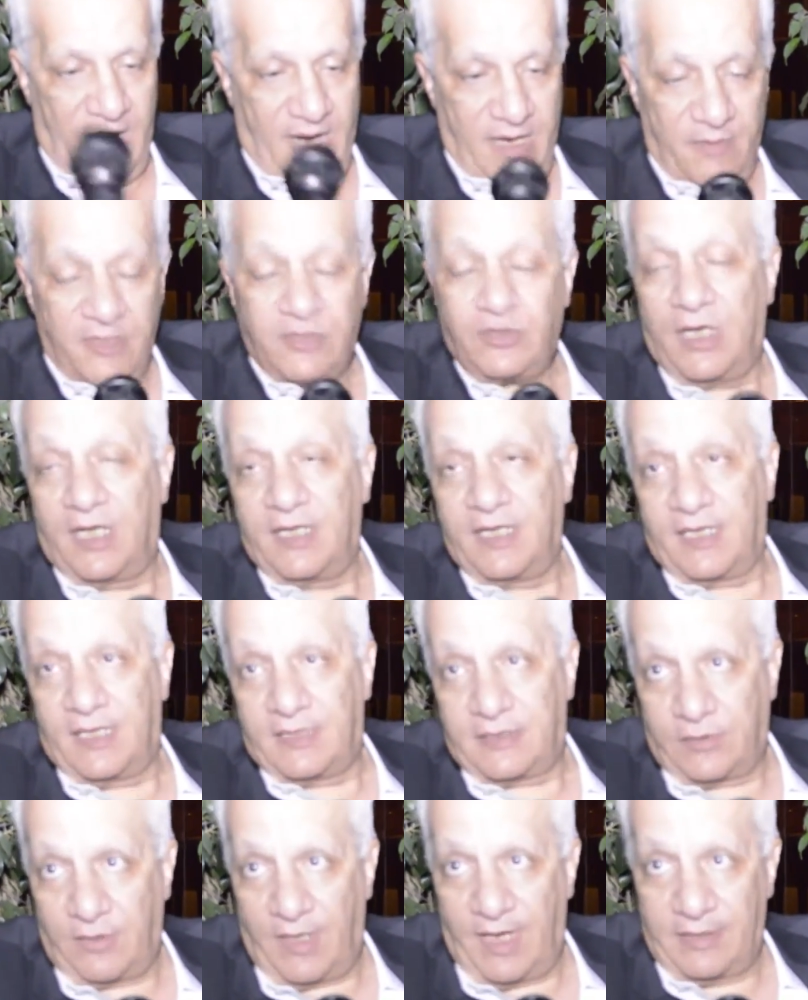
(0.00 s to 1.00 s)
انا بشكر حضرتك على
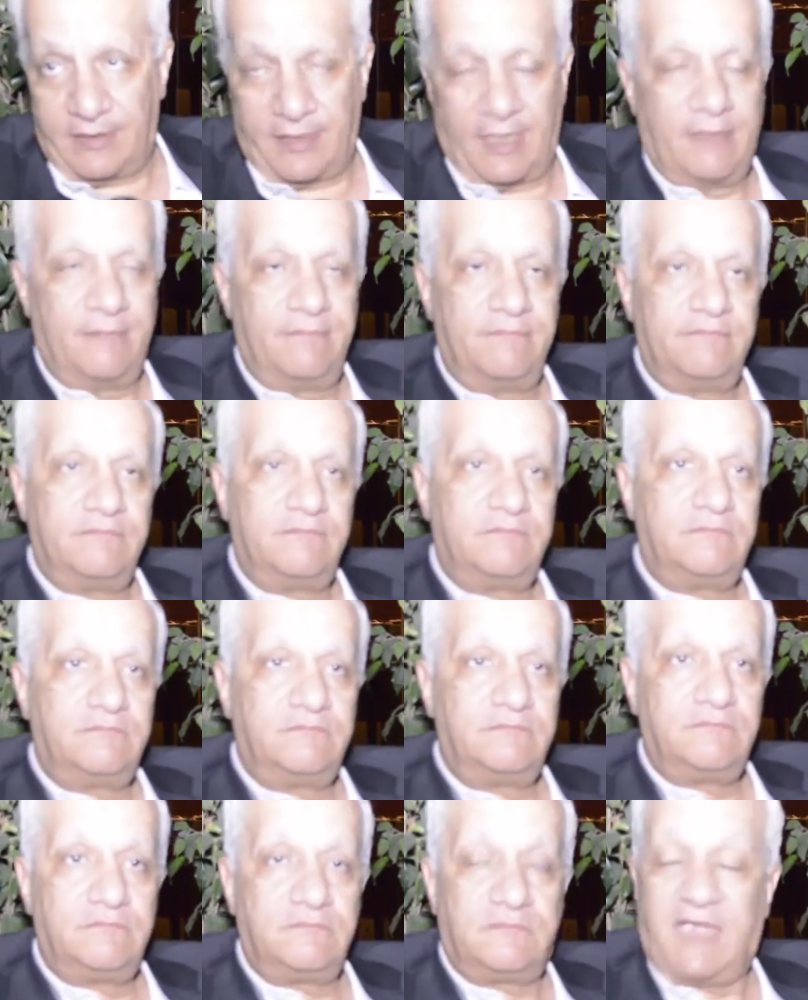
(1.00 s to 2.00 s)
السؤال ده.
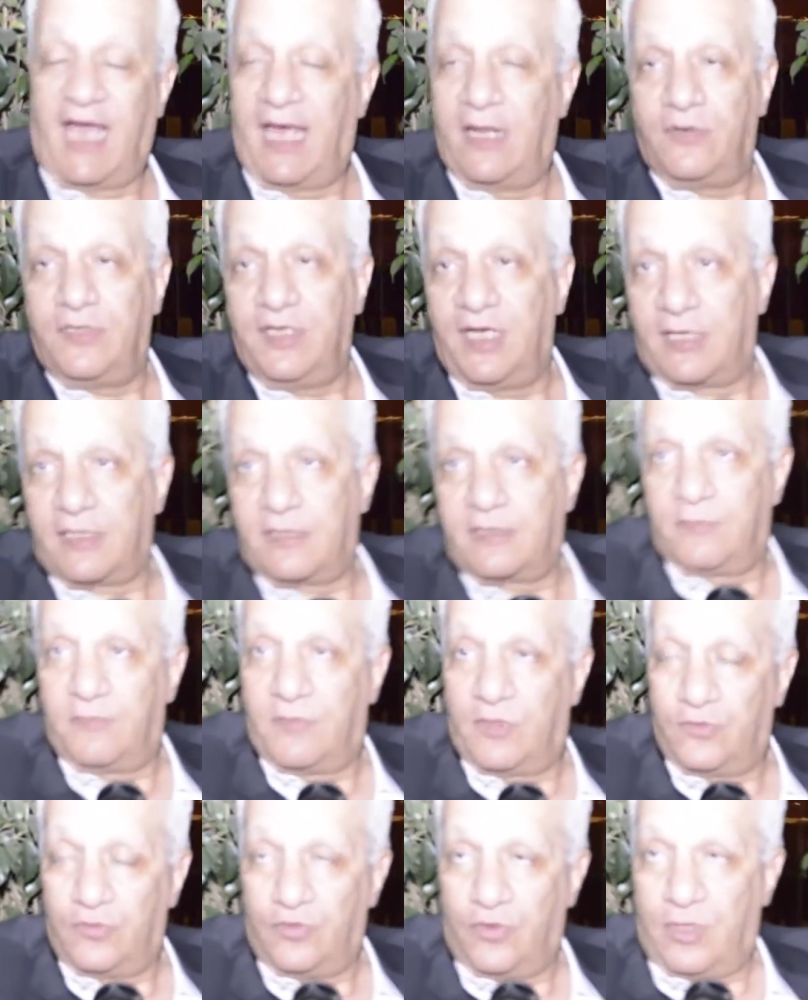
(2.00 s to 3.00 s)
تعالوا نعرض
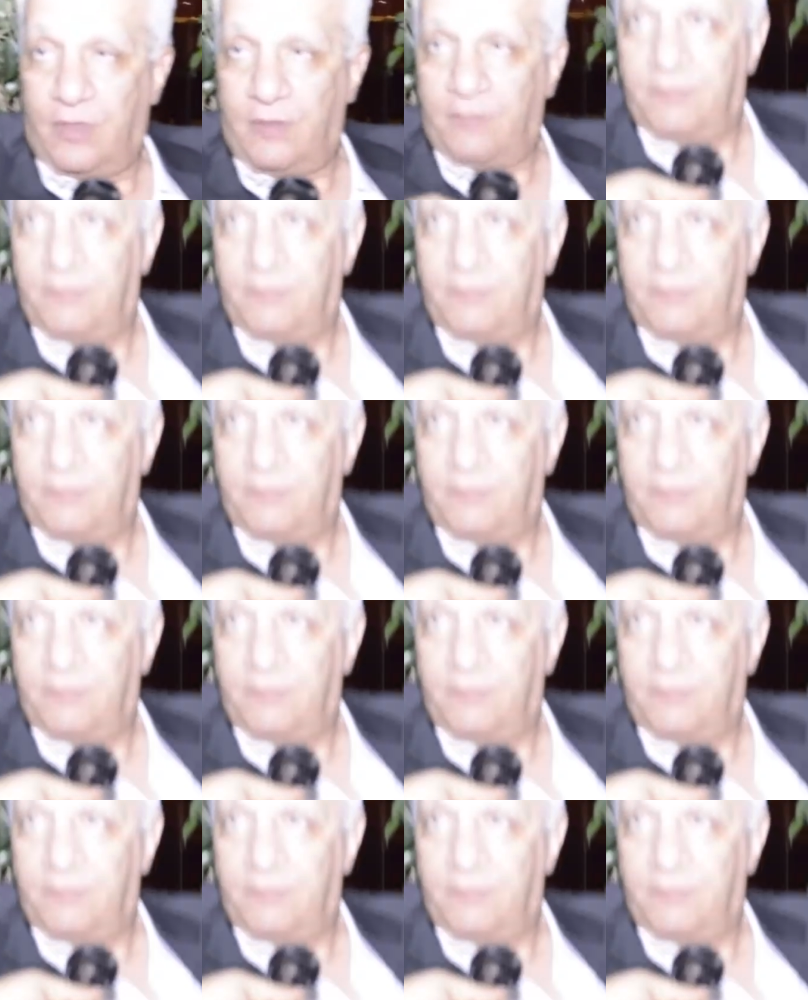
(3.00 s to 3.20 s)
الموضوع